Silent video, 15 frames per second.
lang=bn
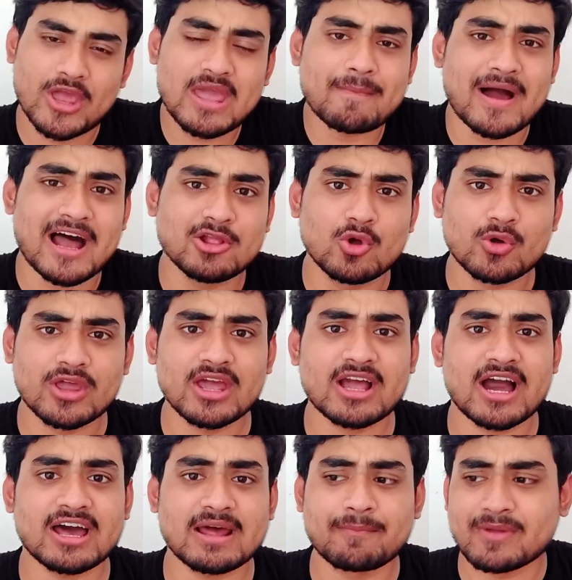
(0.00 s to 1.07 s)
দেখো কে ভালো
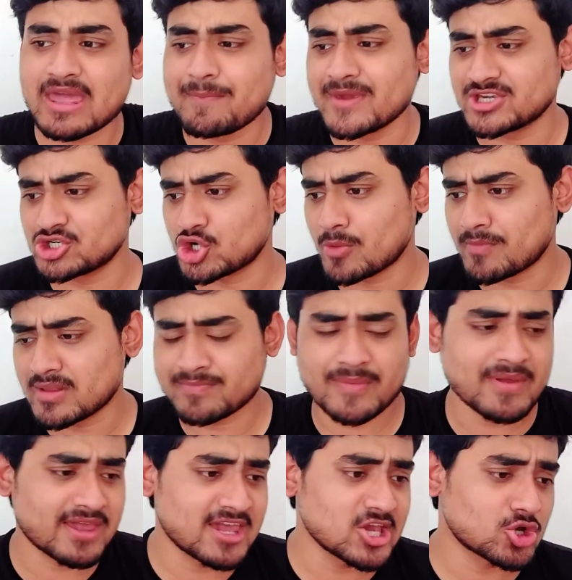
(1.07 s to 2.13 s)
কে খারাপ কে বেশি
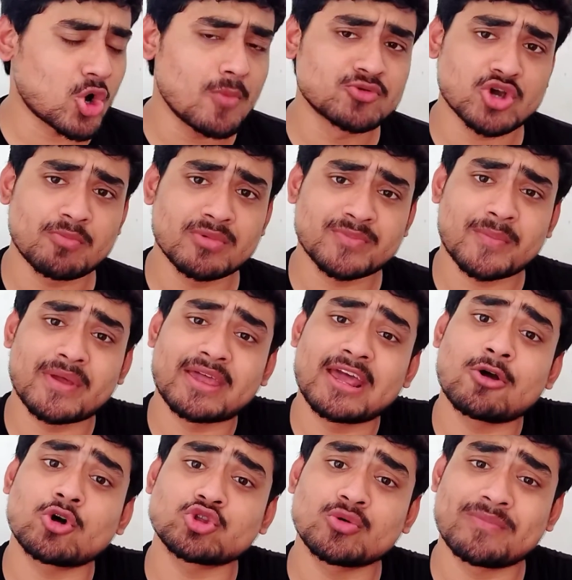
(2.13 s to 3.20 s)
সম্মান পাবে কে কম সম্মান
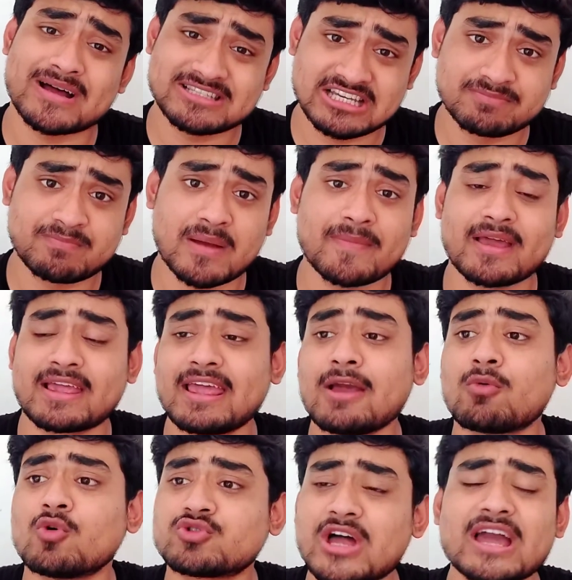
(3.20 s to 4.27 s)
পাবে কে কত বাজেট
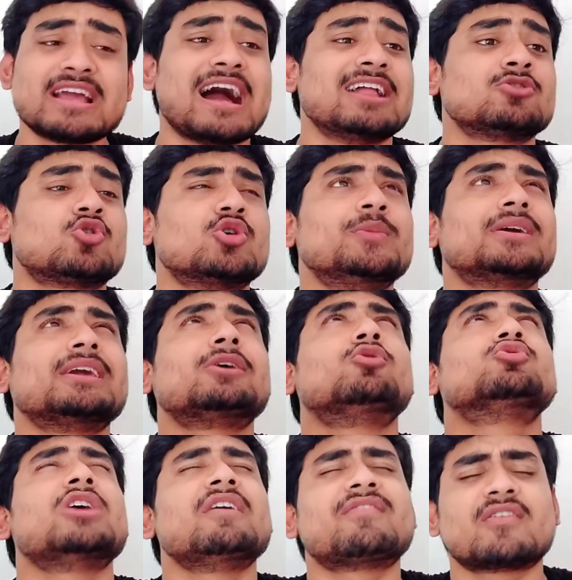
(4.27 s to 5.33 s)
পাবে কে কোথায় গান
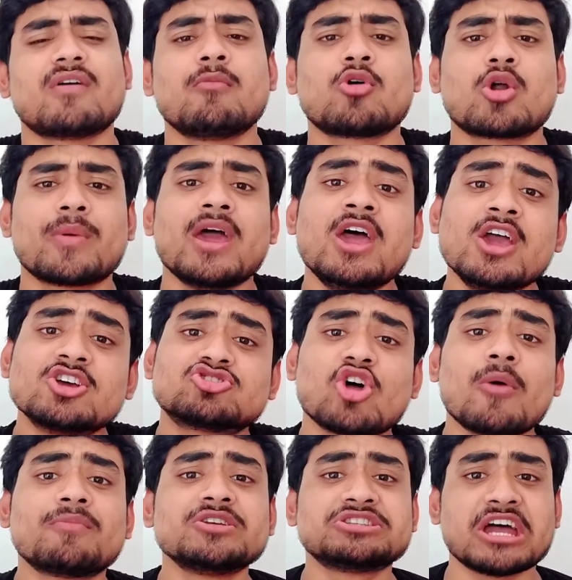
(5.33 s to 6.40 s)
করবে কে কোথায় পারফর্ম করবে
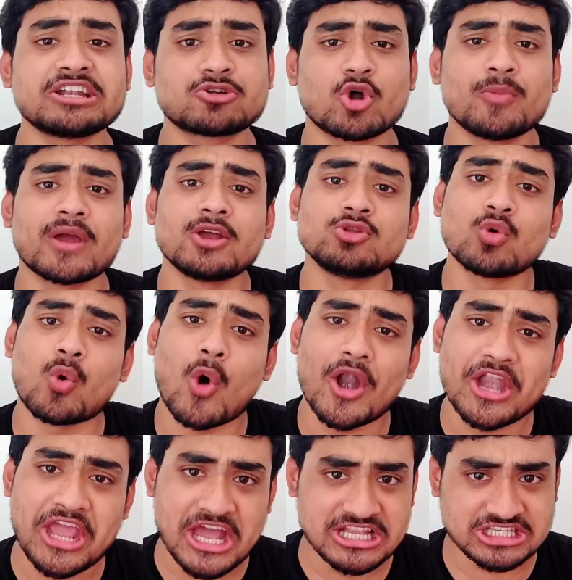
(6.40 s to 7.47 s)
সব ডিসাইড করবে
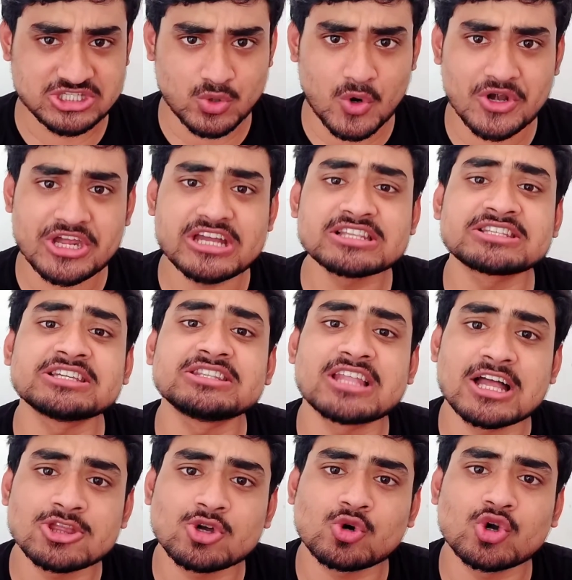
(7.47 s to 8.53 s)
কিন্তু অডিয়েন্স
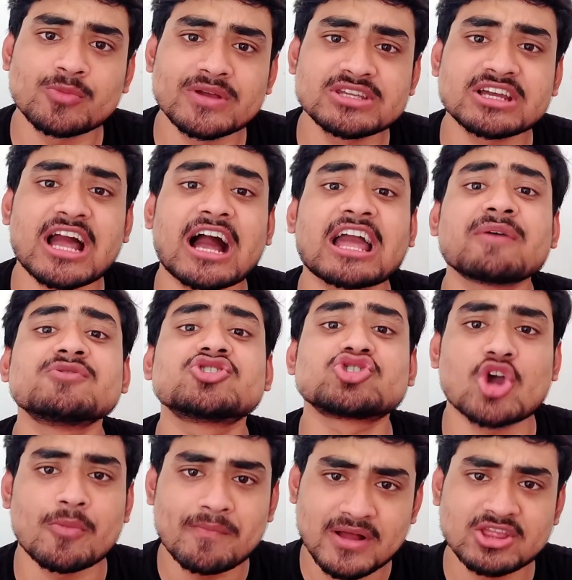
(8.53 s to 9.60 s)
অডিয়েন্স সিদ্ধান্ত করবে যে
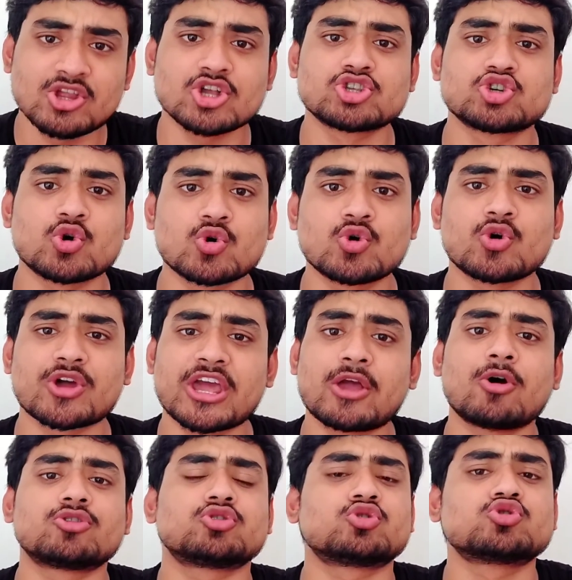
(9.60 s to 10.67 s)
কাকে বেশি সম্মান দেওয়ার যোগ্য
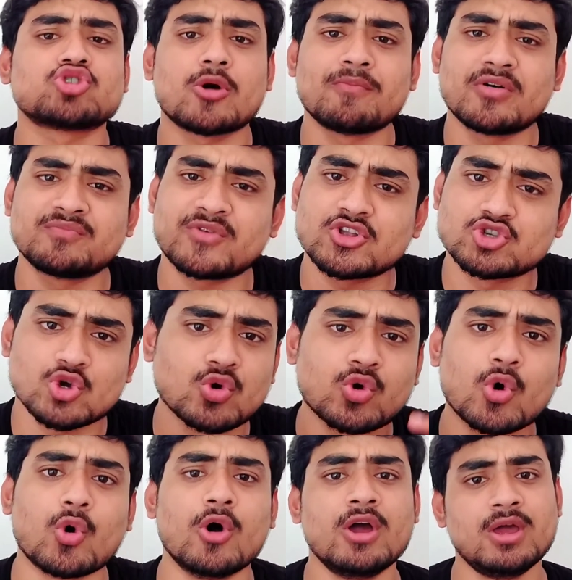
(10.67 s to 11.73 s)
কে কতটুকু সম্মান
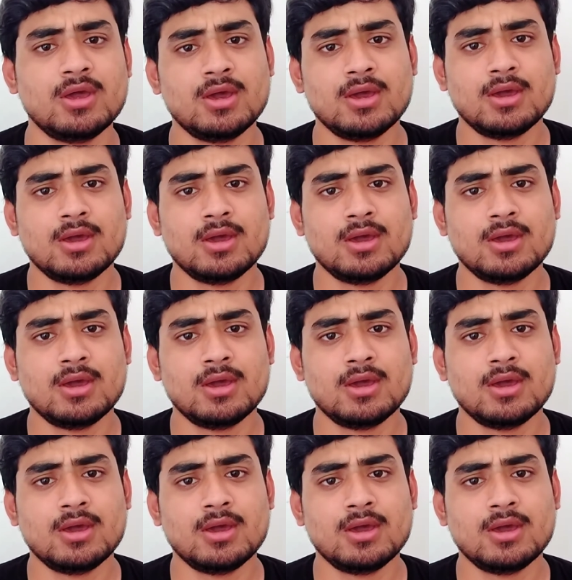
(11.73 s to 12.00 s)
পাওয়ার যোগ্য